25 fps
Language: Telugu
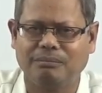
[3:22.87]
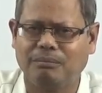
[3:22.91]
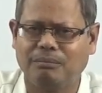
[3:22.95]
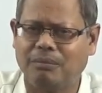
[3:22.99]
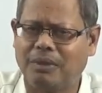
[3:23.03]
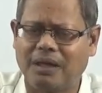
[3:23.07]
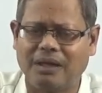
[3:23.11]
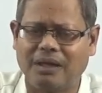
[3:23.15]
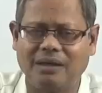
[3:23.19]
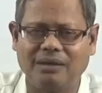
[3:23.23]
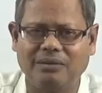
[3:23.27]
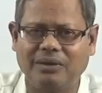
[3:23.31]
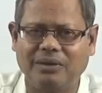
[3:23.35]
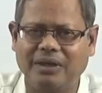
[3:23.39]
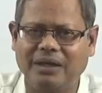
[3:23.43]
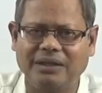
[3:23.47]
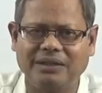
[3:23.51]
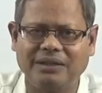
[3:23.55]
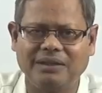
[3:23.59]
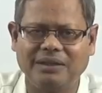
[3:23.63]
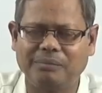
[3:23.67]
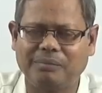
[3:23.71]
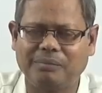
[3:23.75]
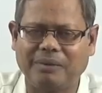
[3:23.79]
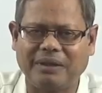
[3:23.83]
మరణం
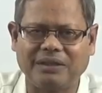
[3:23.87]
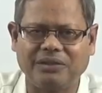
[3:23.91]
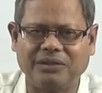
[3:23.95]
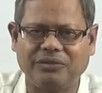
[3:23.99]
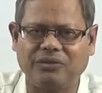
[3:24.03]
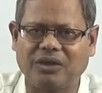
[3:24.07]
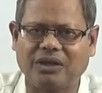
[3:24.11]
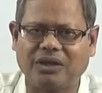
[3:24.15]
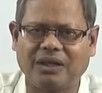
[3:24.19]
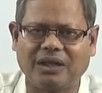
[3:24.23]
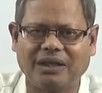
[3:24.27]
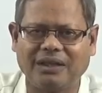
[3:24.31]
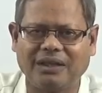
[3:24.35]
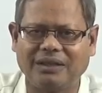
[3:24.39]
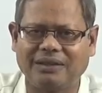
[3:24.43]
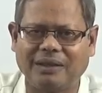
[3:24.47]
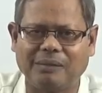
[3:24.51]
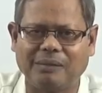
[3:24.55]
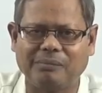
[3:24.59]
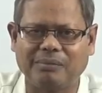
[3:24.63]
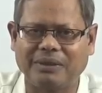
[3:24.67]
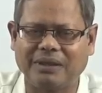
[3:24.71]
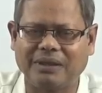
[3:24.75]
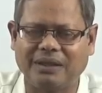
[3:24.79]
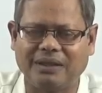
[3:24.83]
అనేది ప్రతి ఒక్కరికి
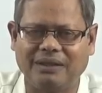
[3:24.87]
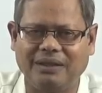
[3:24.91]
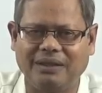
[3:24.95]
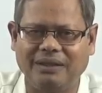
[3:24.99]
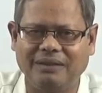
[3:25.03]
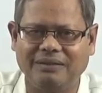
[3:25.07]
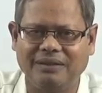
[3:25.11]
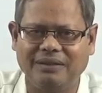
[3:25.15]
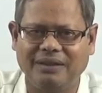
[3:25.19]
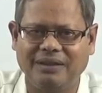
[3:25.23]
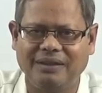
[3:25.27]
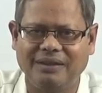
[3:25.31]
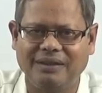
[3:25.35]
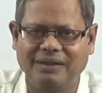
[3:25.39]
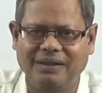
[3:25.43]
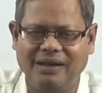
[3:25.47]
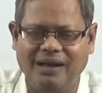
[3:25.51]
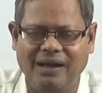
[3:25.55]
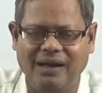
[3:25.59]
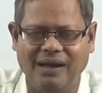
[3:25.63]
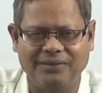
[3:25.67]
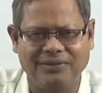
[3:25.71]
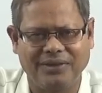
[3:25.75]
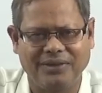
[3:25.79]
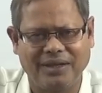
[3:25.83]
తప్పదు కదా
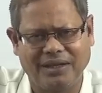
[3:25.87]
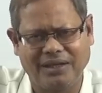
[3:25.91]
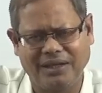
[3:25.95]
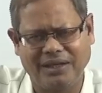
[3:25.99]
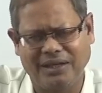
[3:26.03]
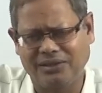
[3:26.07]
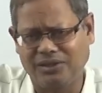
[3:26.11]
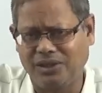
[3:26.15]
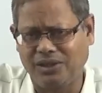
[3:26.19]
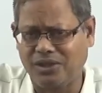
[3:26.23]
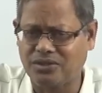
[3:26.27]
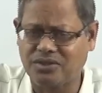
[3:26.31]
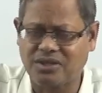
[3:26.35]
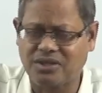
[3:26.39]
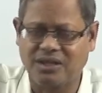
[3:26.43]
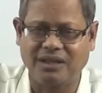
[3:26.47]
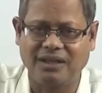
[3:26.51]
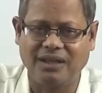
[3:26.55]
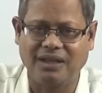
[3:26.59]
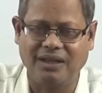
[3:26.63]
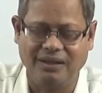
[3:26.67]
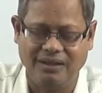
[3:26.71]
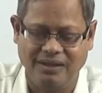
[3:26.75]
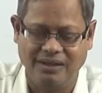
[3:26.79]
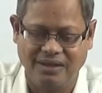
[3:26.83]
అందరికీ అది తెలుసు
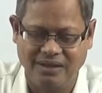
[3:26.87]
కదా